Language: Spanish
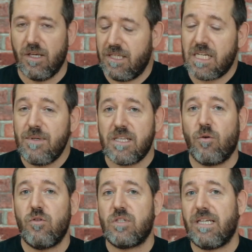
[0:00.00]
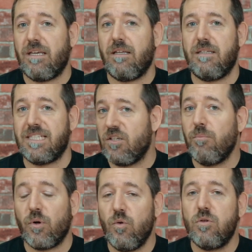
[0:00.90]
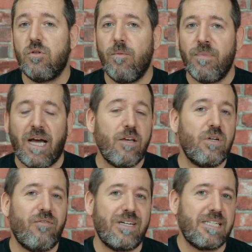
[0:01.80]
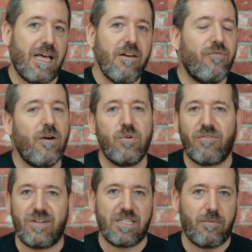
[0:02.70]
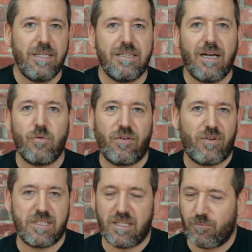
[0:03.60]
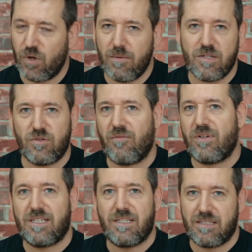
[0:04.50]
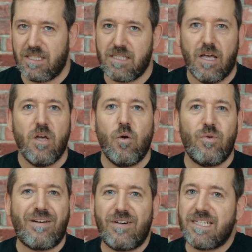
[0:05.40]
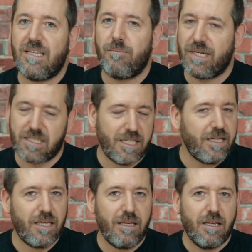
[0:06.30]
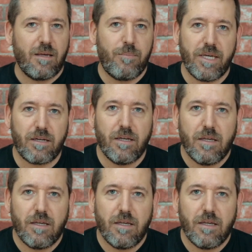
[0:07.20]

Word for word: Ya sabéis que cuando se diseña un producto hay una fase alfa, una fase beta, una fase de pruebas, una fase de test, una fase de preserie. Bien,